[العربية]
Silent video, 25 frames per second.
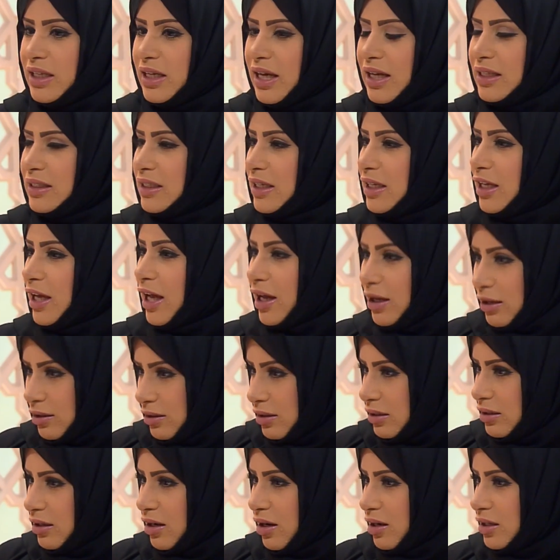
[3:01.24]
حتى
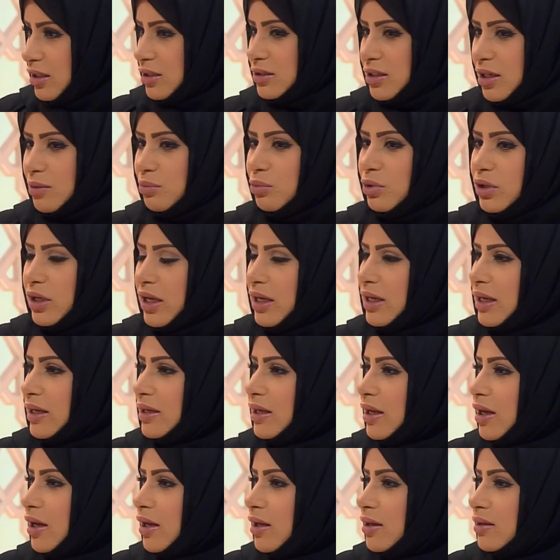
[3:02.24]
اللي هاي اللي يتربون على
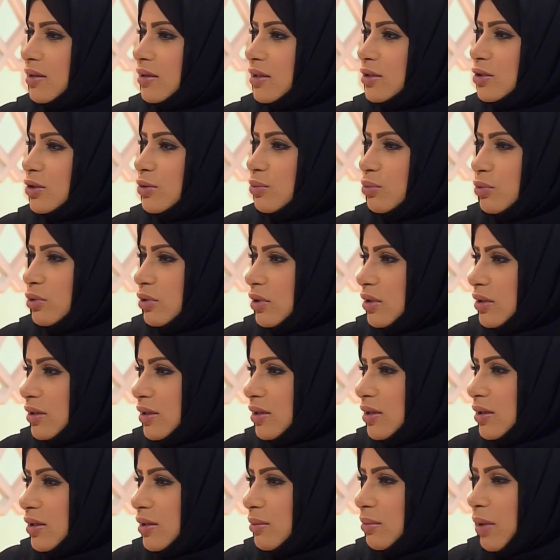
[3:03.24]
انه يتمون
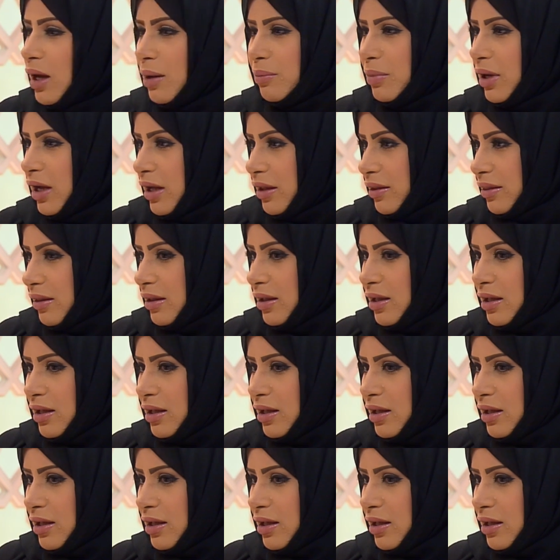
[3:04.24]
آه، مع بعض